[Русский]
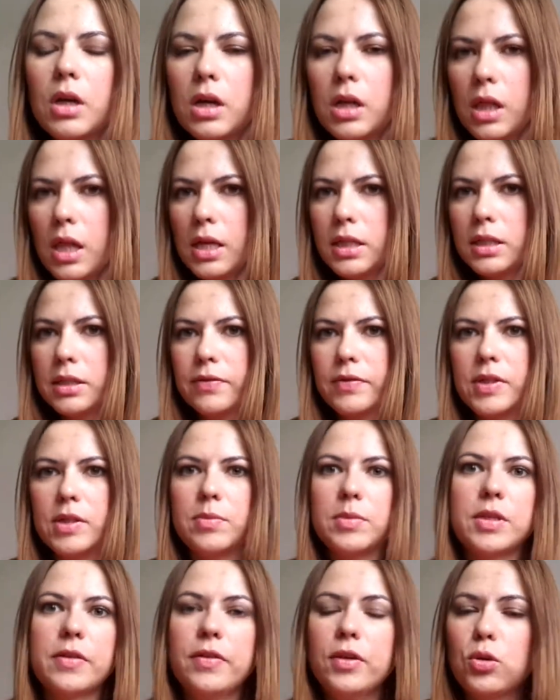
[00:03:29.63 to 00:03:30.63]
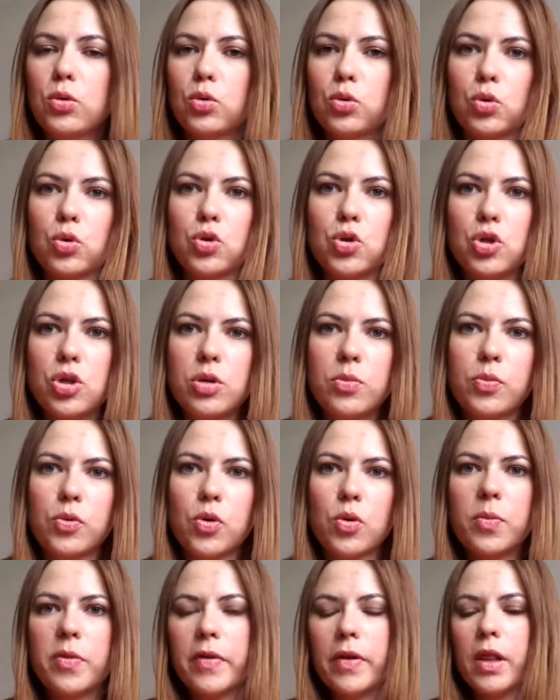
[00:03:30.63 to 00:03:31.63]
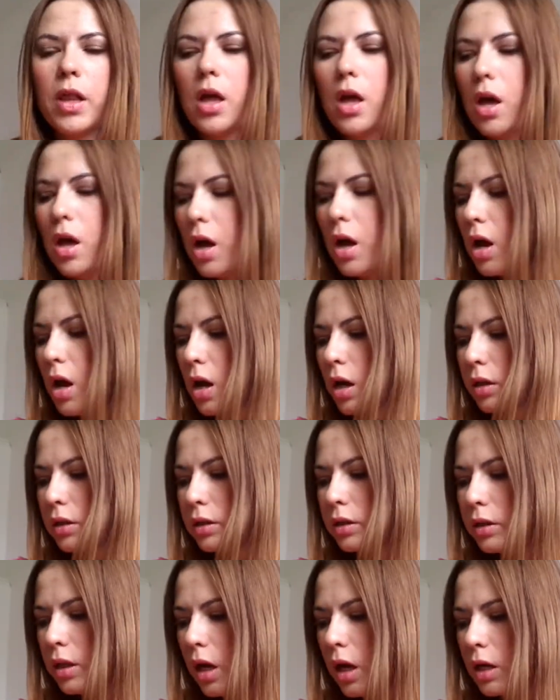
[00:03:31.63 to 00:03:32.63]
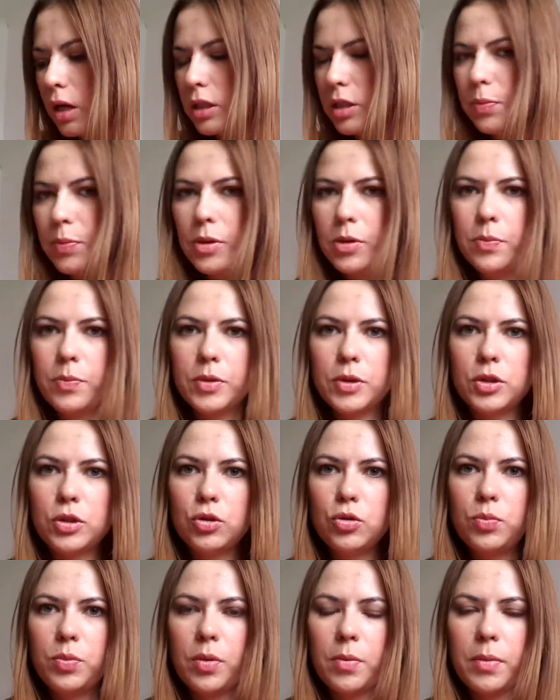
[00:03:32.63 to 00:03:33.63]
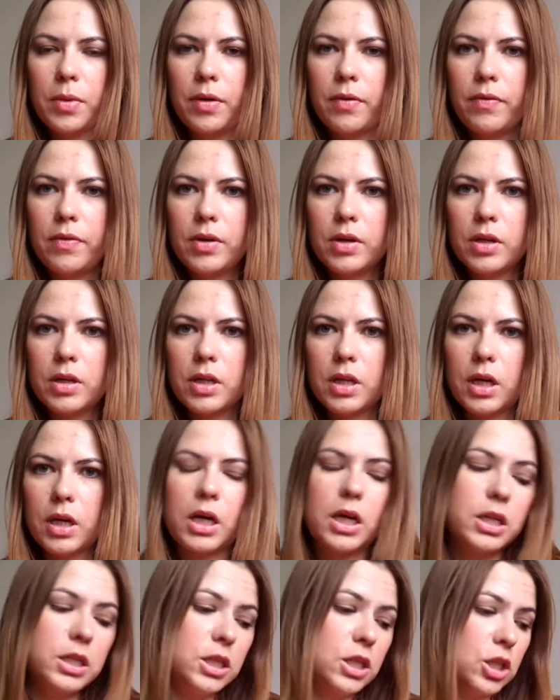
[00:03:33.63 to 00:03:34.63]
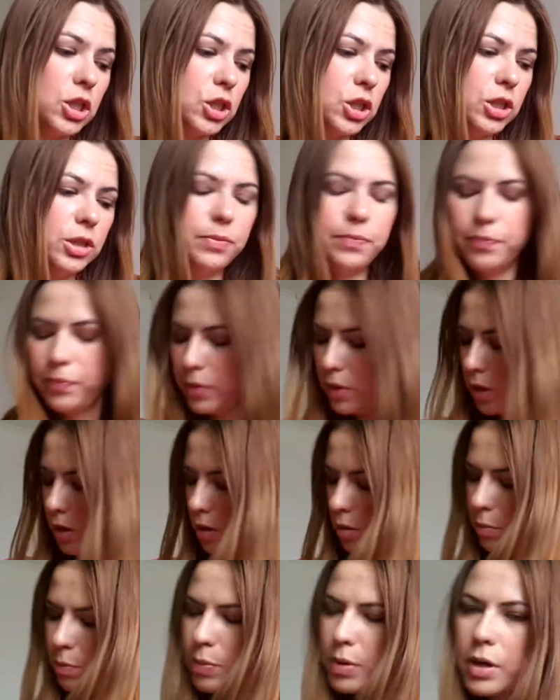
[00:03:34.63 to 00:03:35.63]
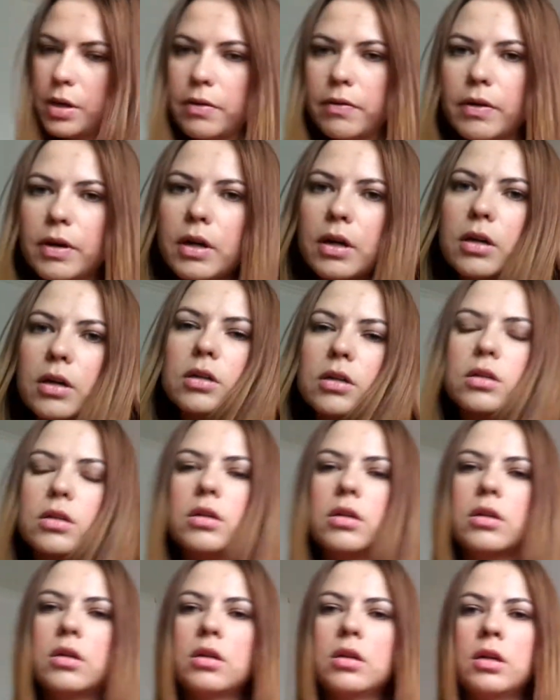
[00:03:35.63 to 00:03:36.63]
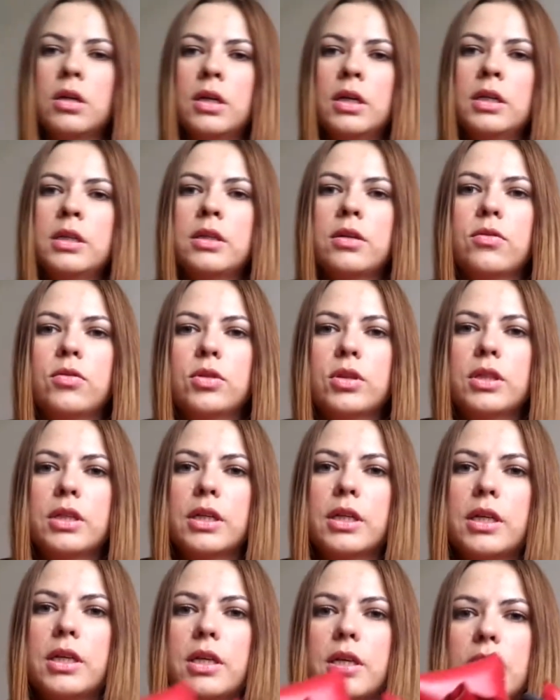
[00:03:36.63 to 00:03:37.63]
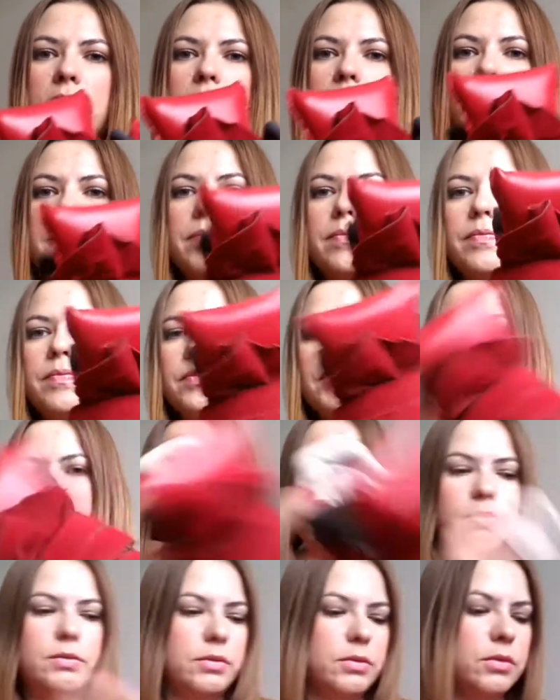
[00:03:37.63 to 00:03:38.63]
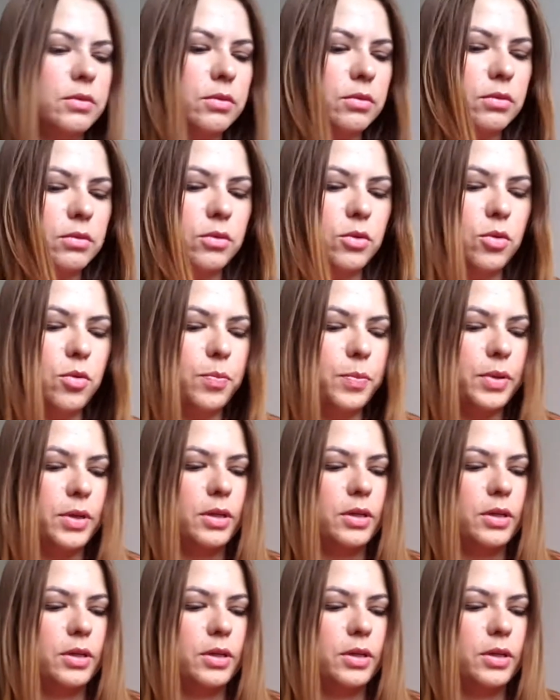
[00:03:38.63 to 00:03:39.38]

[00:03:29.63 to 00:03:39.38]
Классно, всем советую, кто еще не пробовал. Так, теперь приступим, наверное, к одежде. Первое, э, это вот такие оп,